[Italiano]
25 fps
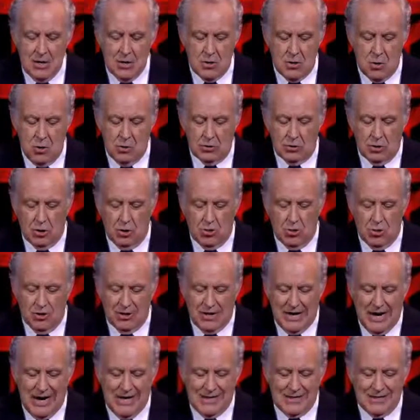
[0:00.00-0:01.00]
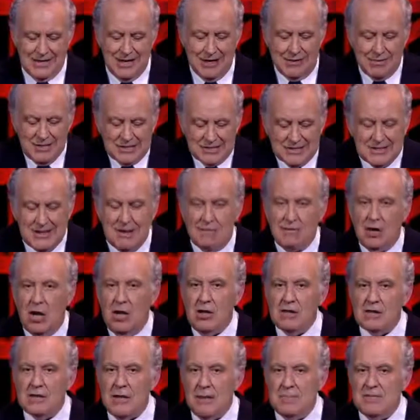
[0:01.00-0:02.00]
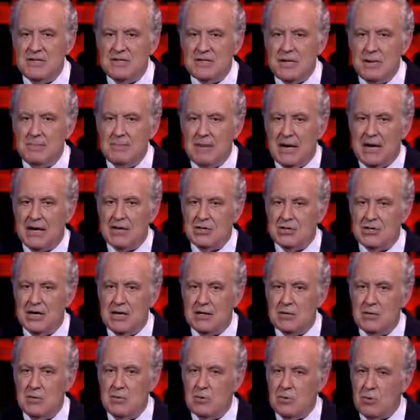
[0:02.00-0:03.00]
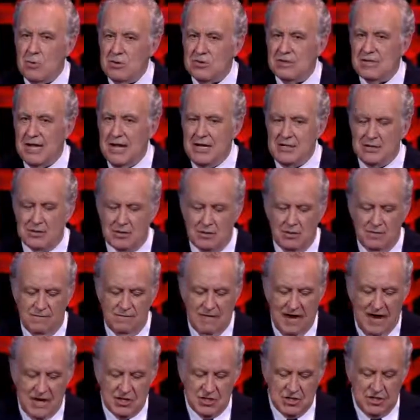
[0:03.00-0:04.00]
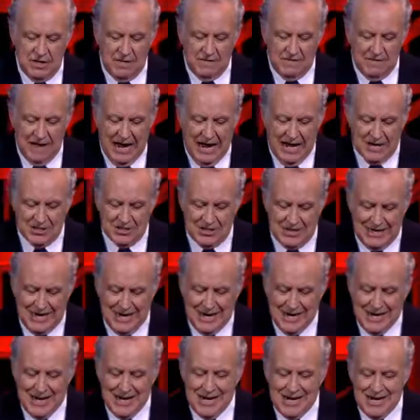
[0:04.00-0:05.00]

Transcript: controcorrente, questa volta mi sembra che cerchi un consenso facile facile.